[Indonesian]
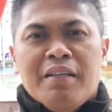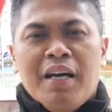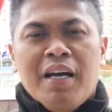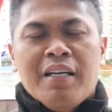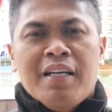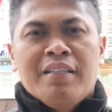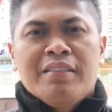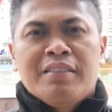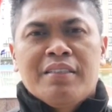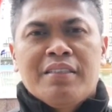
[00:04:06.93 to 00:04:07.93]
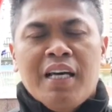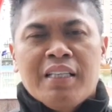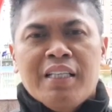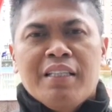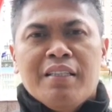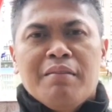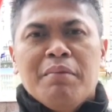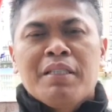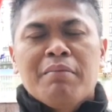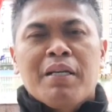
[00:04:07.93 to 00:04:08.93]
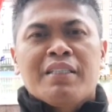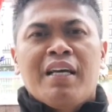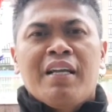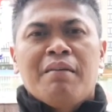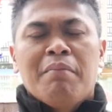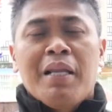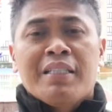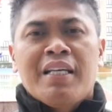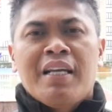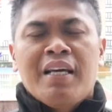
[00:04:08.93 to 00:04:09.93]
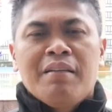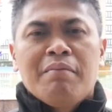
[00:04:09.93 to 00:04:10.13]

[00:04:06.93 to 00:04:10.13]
agar si atlet bisa melaksanakan